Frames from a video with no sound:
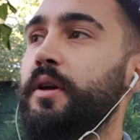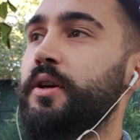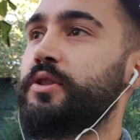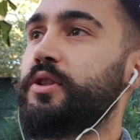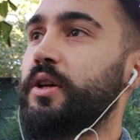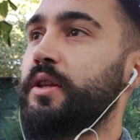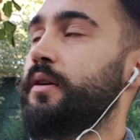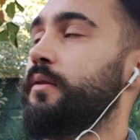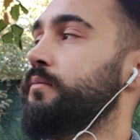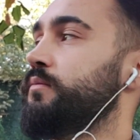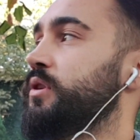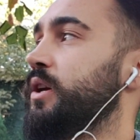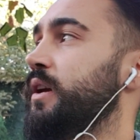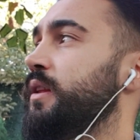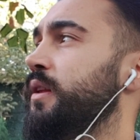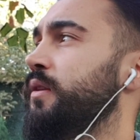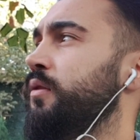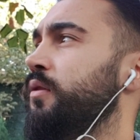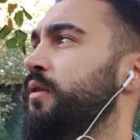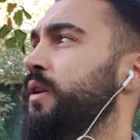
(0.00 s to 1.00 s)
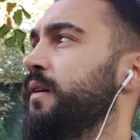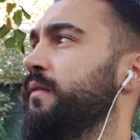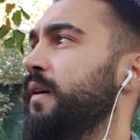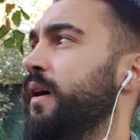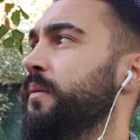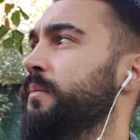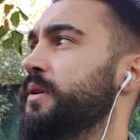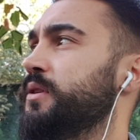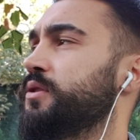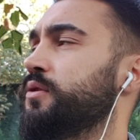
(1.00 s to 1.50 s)
yaşadığım şeyden örnek
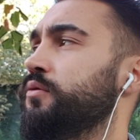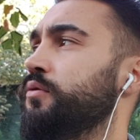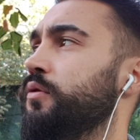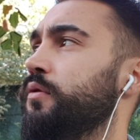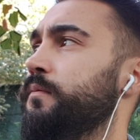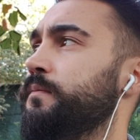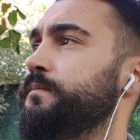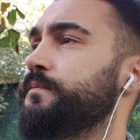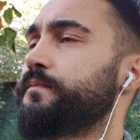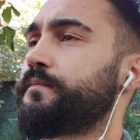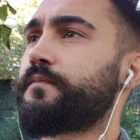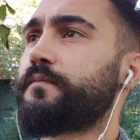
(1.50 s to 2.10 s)
vermek için diyorum.